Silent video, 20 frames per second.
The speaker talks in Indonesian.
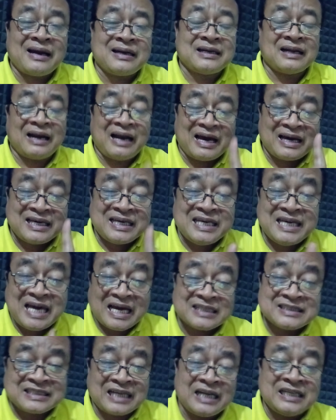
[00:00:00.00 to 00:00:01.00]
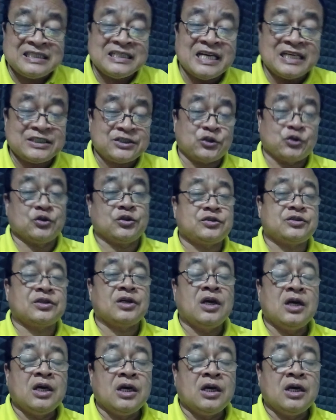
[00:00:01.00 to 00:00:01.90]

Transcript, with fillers: adalah kiasan Yesus.